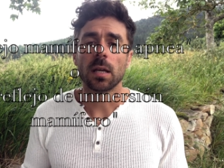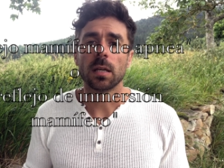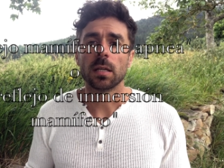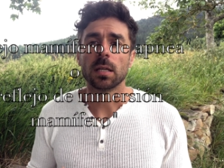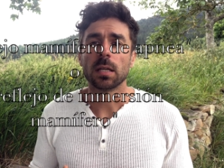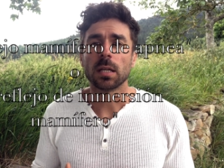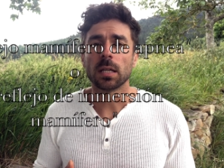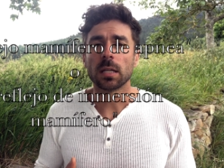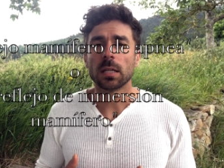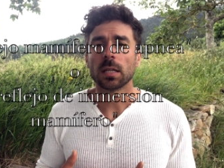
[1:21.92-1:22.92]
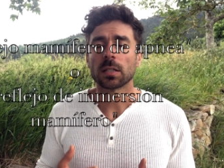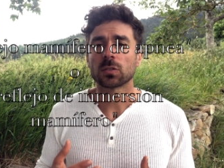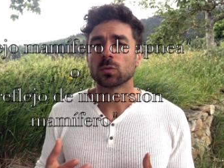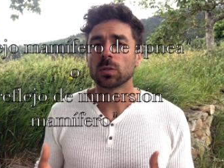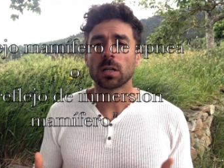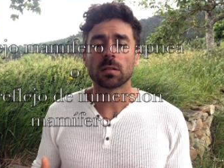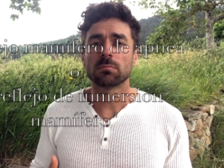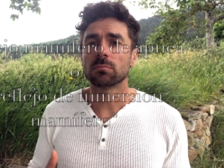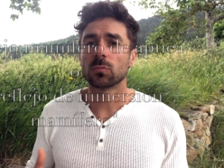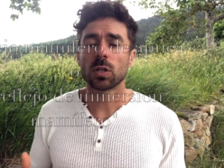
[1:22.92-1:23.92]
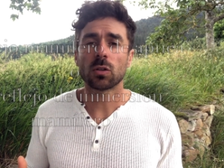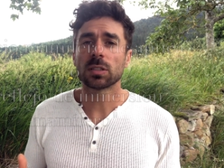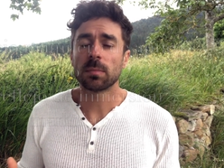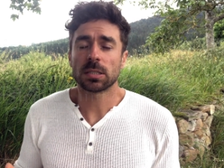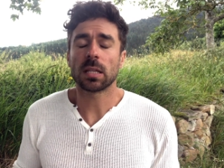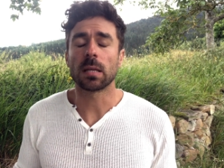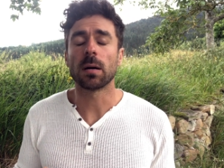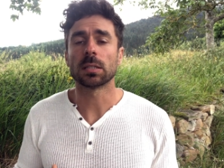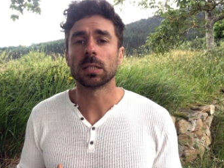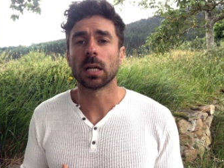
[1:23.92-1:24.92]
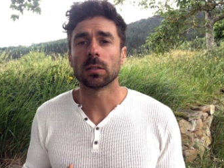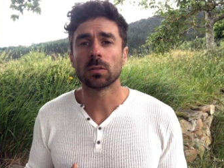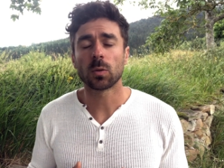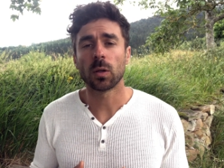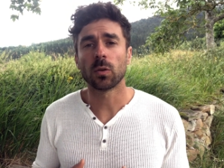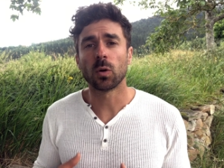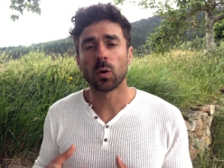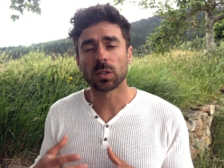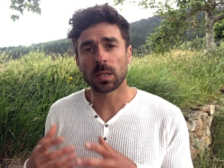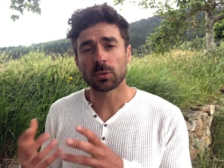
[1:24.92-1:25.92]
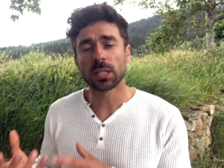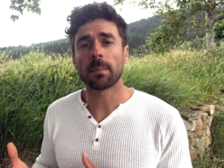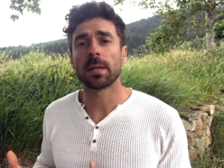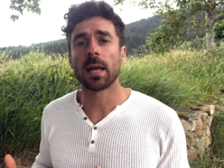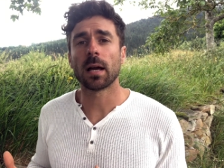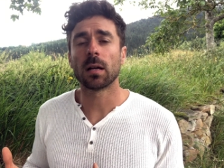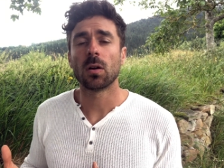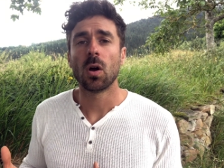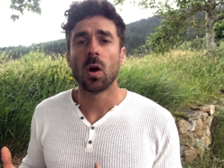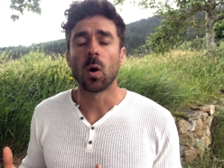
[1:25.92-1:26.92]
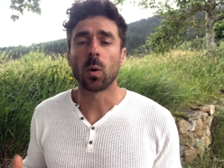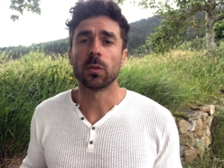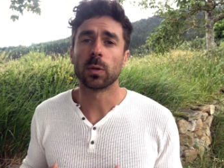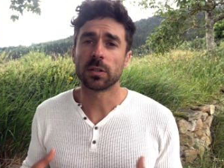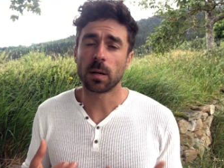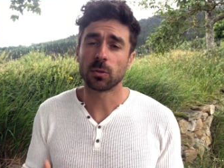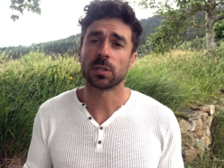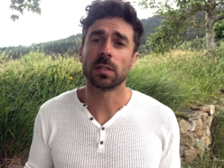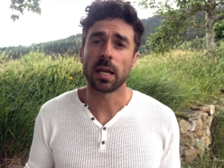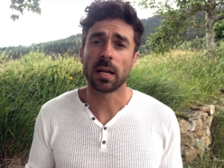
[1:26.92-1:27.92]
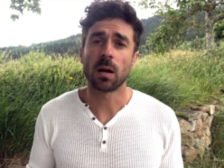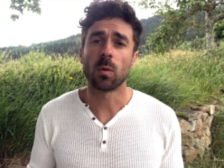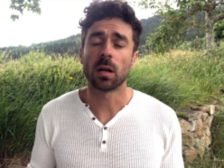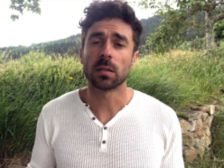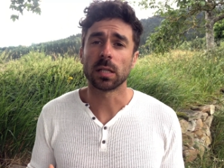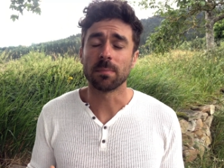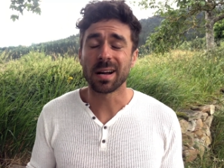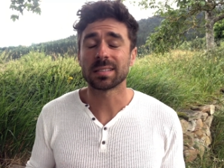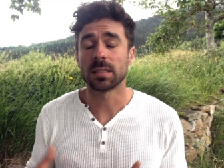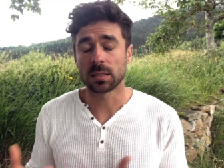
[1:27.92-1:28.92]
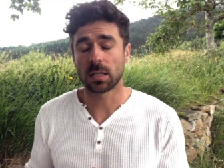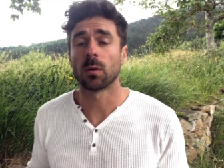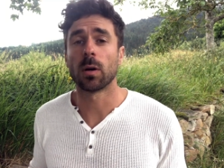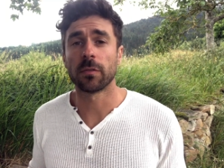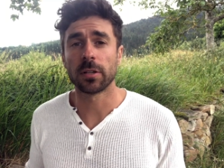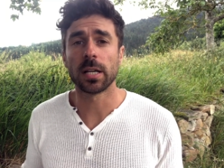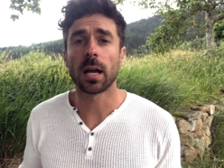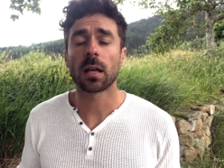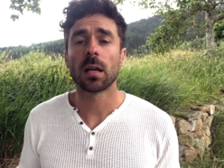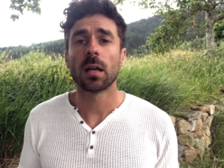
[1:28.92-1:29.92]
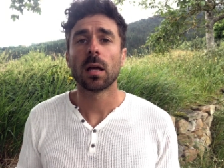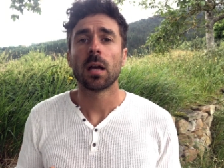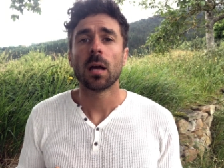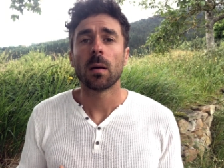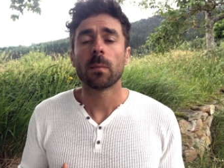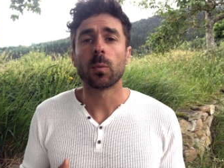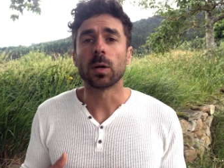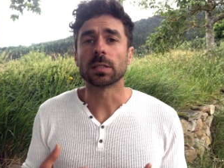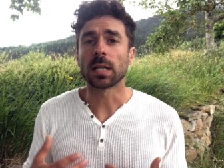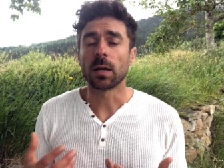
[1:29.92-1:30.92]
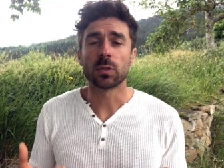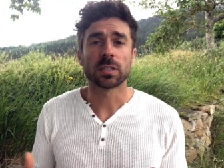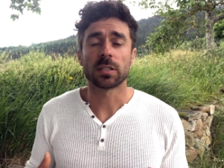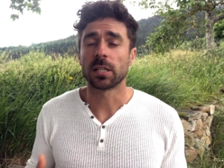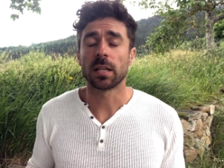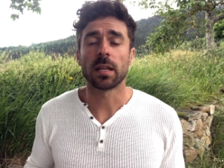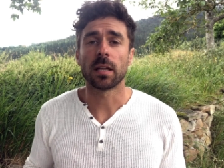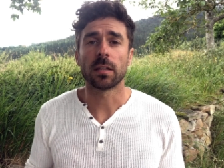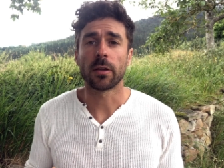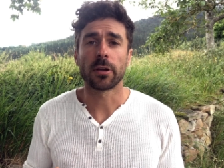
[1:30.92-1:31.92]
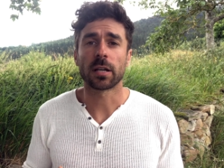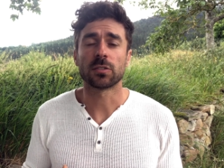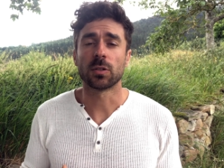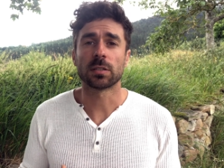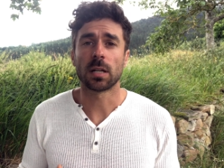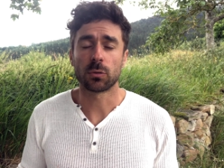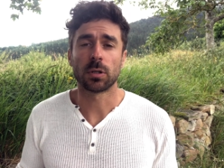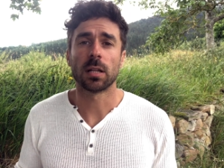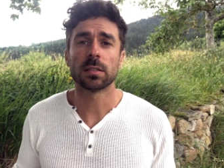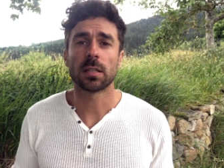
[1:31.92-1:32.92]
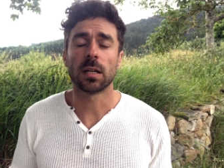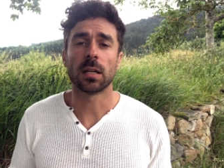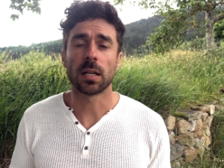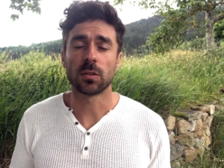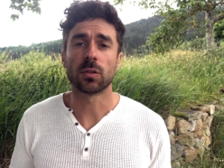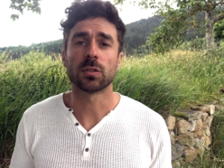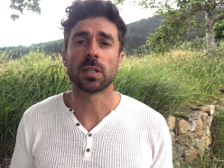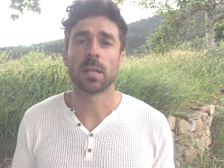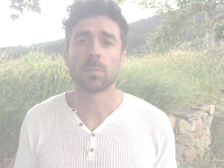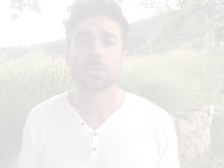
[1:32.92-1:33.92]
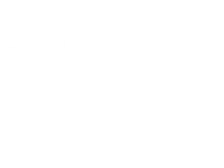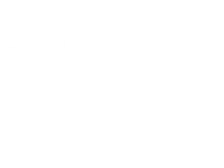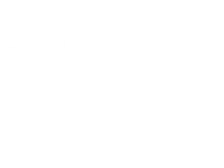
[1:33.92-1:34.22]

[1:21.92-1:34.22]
Y, y es una, una, cosa bastante básica. ¿no? Cuando estamos en apnea, o cuando entramos en, agua, y más si es agua fría, pues hay una serie de, reacciones naturales que, todos tenemos.